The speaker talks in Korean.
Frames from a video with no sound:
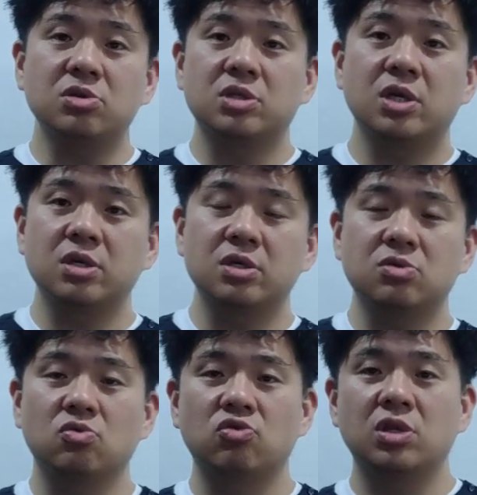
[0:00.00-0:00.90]

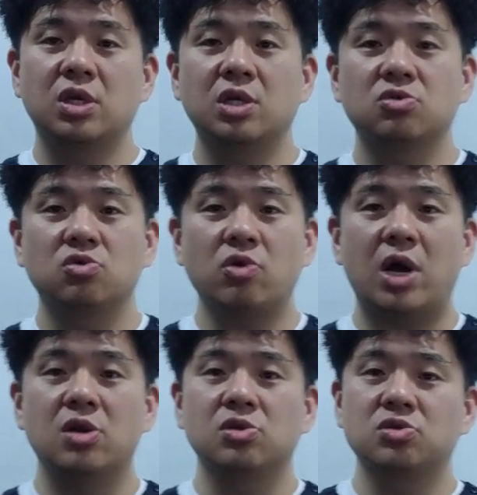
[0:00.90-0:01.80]
러셀은 또 우리나라에서도 꽤
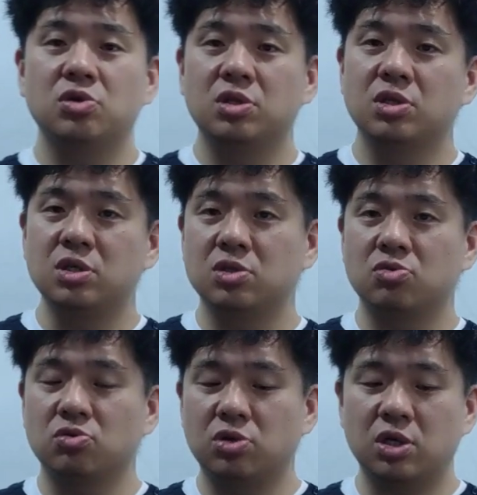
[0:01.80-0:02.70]
알려져 있는
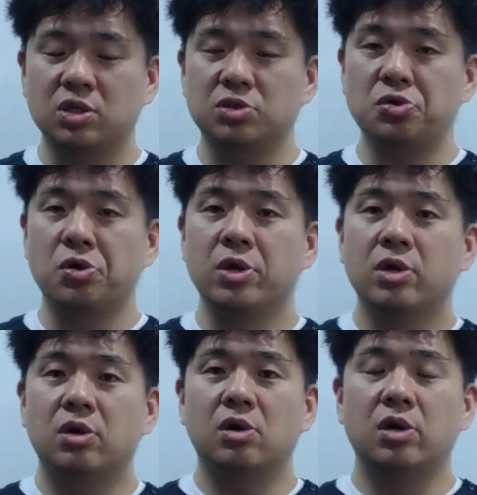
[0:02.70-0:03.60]
또 철학자죠.
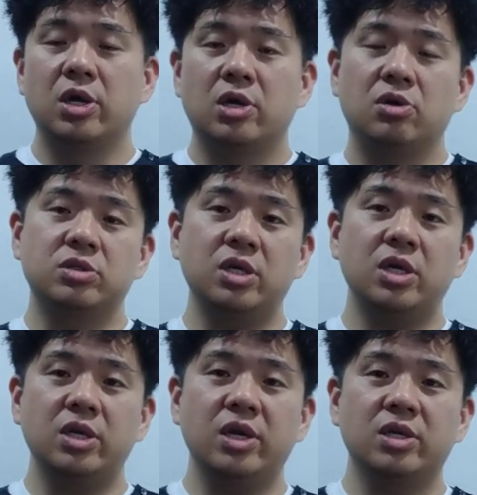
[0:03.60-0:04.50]
어,
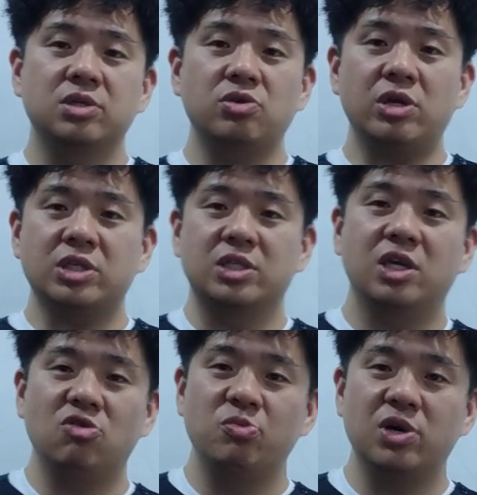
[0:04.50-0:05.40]
러셀의 그 철학
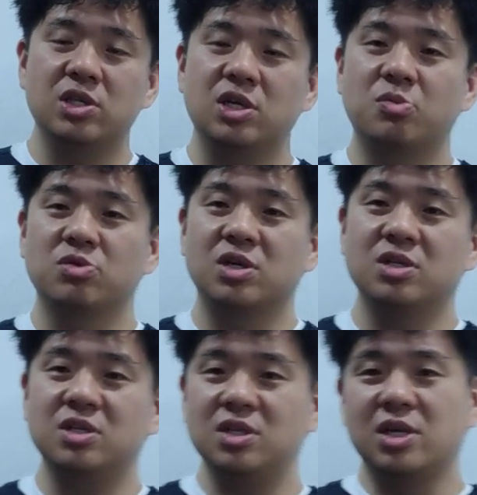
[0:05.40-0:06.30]
자체가
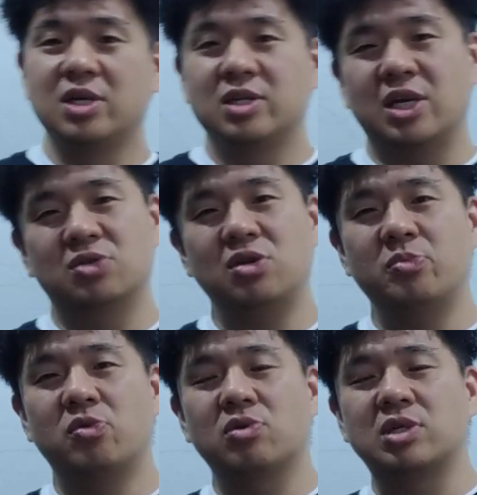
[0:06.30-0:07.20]
유명하다기보다는 예전에
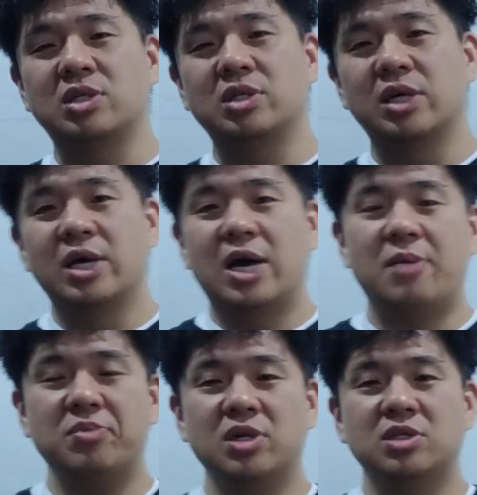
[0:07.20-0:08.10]
뭐 그
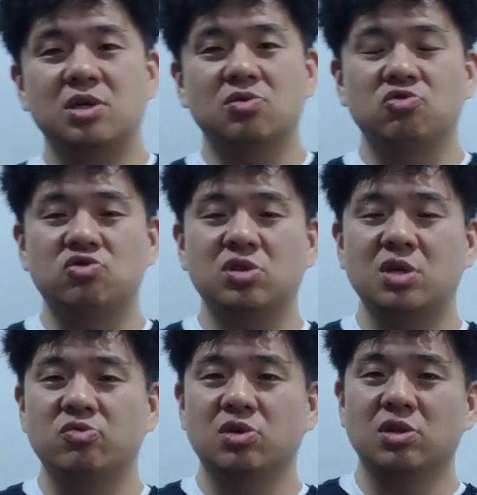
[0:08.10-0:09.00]
한비아 씨의 어떤 추천
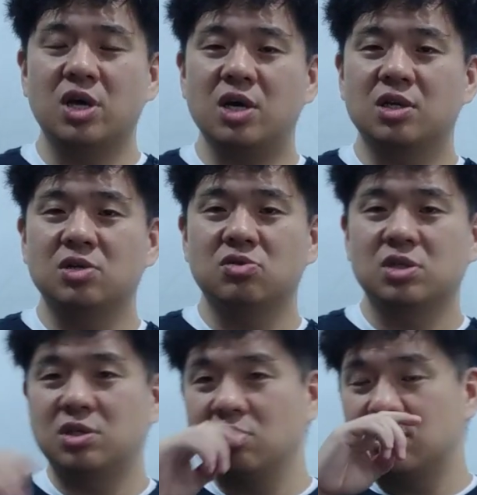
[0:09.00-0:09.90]
때문이었나? 그래서
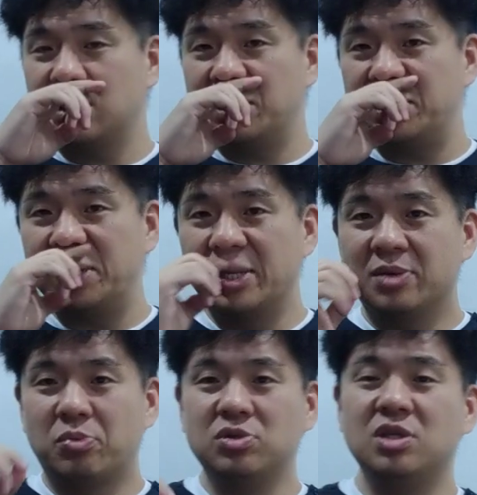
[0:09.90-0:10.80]
어쨌든 러셀은
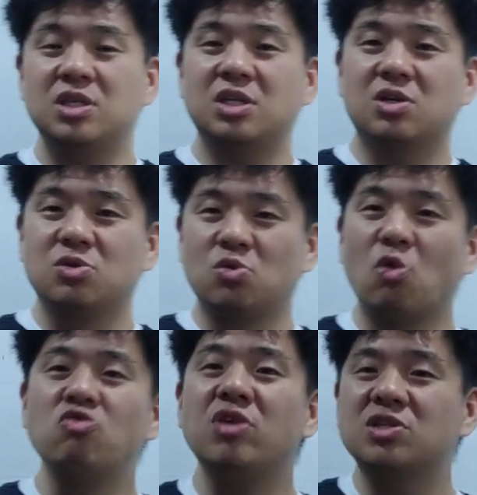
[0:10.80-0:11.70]
본인이 이제 그
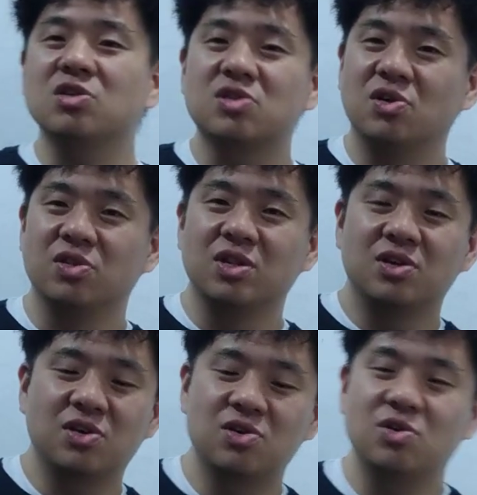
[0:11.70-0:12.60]
노후에 썼던
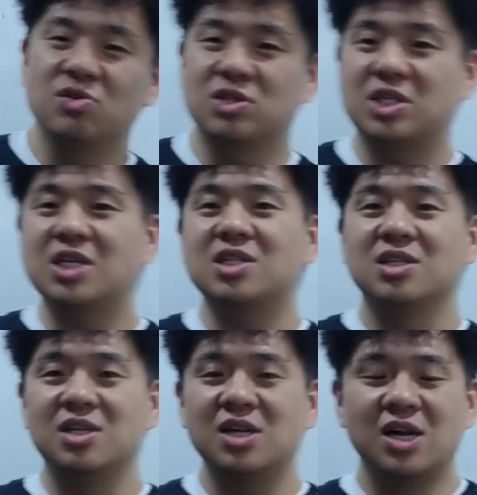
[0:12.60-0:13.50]
어, 그런 이제
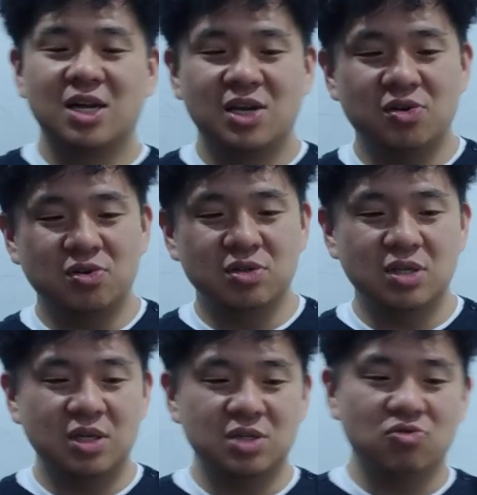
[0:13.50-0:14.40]
책들 이런
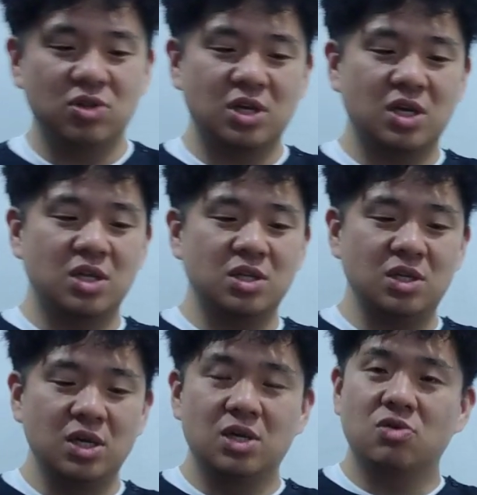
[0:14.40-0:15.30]
것들이 이제
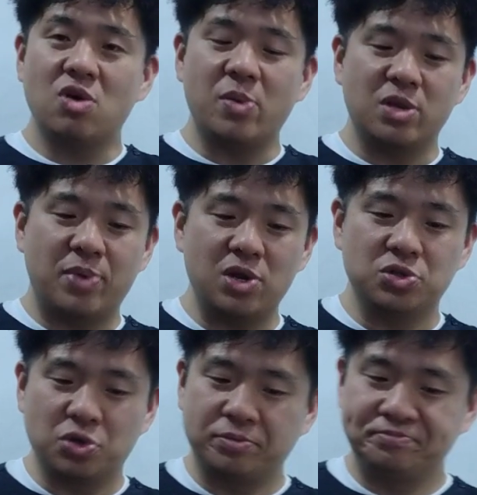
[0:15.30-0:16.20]
우리나라에는 꽤 많이
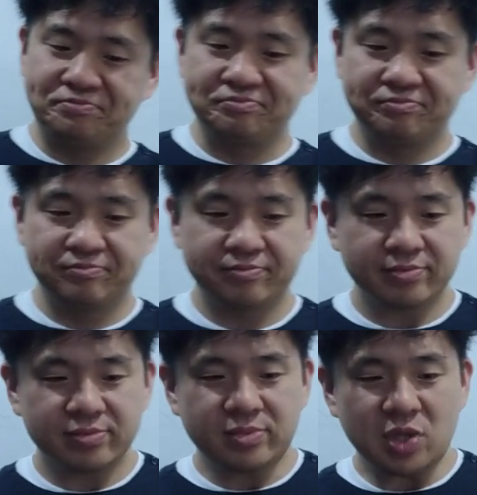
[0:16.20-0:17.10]
팔렸죠.
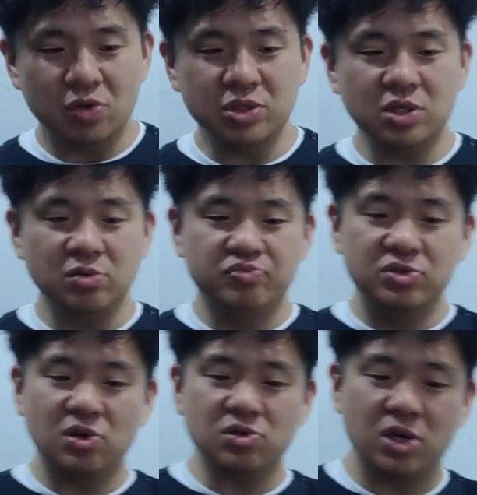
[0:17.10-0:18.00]
어쨌든 이런
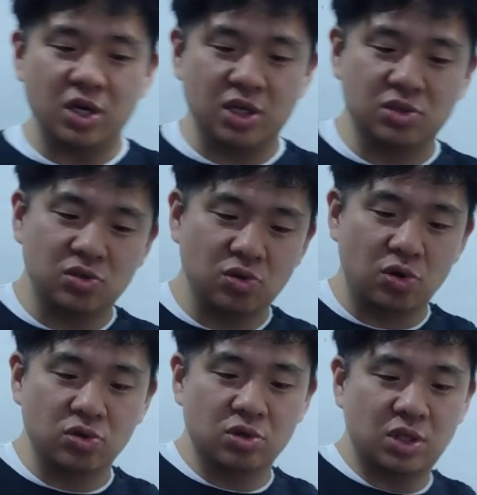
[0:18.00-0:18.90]
분석 철학에
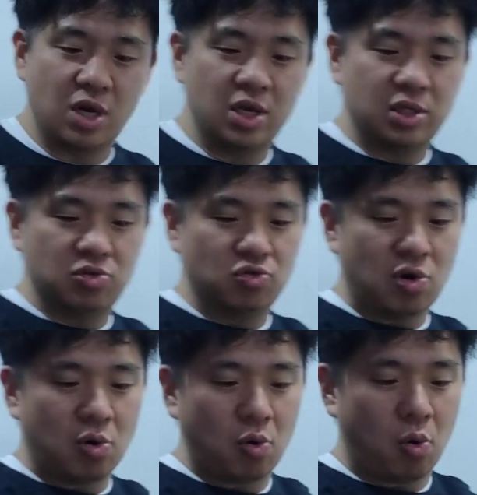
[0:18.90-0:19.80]
있어서도 언어는 뗄래야 뗄
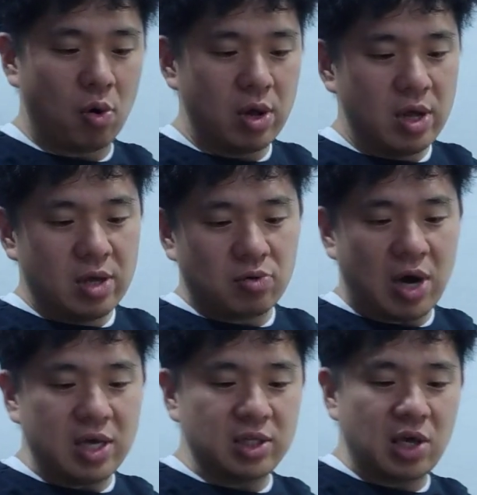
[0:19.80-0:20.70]
수가 없고 또
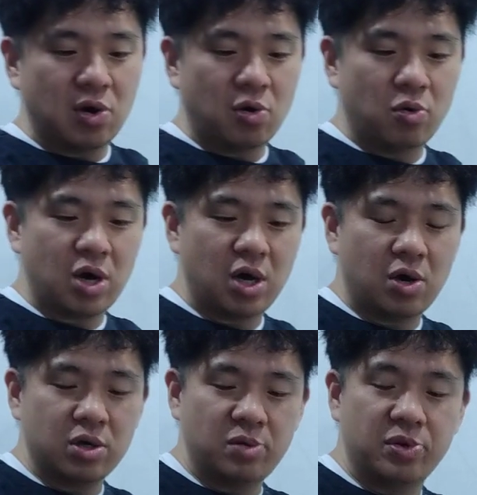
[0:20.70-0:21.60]

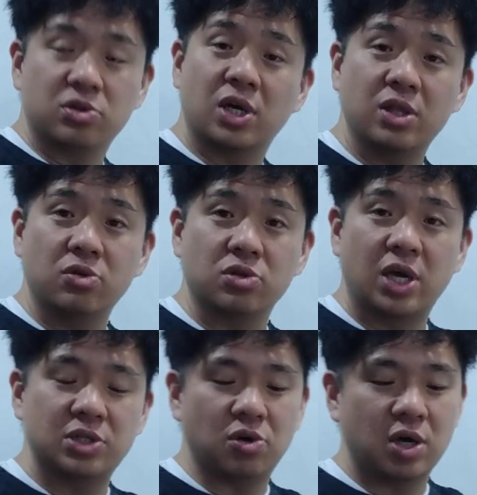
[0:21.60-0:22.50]
하이데거와를 비롯한
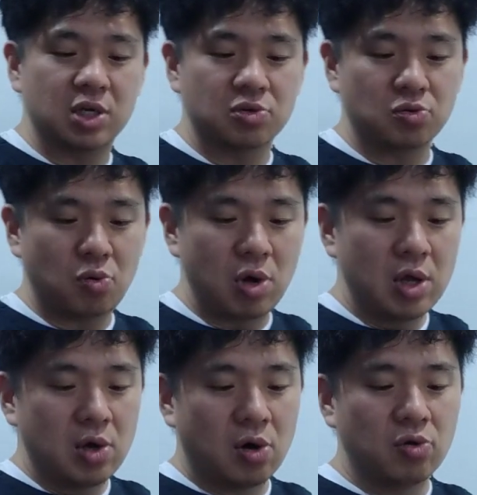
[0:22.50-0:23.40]
어떤 해석학에서도
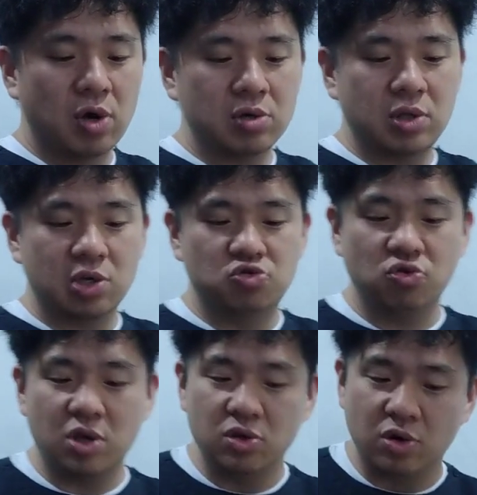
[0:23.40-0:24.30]
언어학은 되게
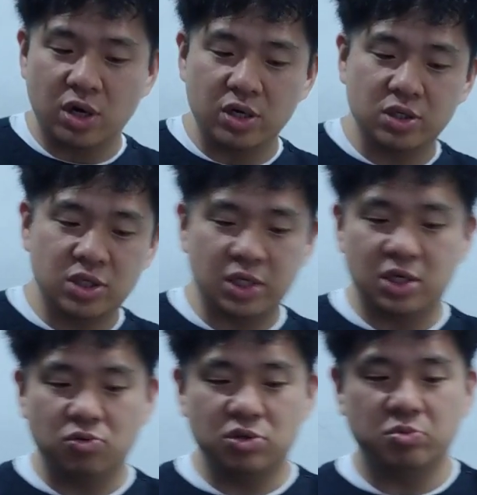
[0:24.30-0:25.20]
중요한 역할을
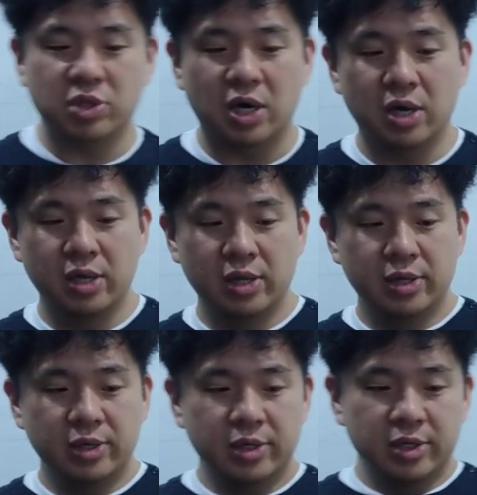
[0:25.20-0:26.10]
차지하고 있습니다.
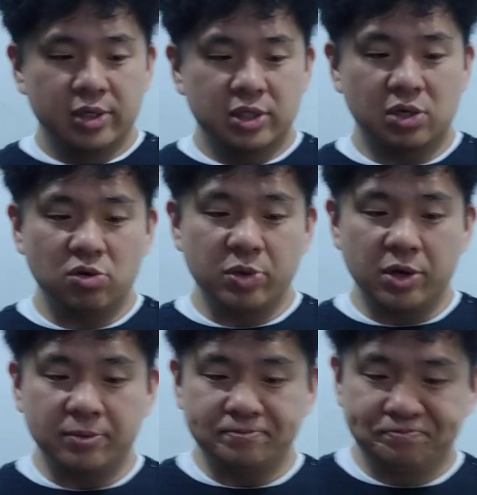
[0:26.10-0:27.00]
자
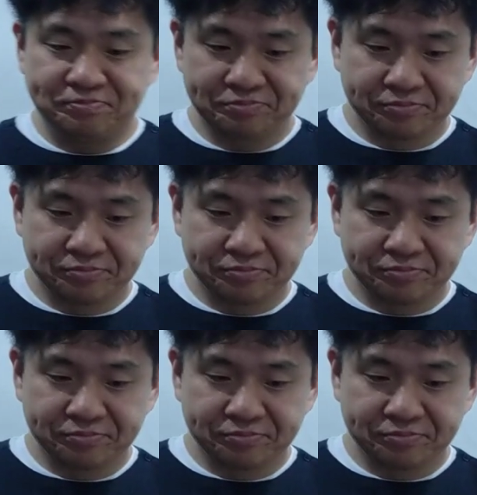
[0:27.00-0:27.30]
그러면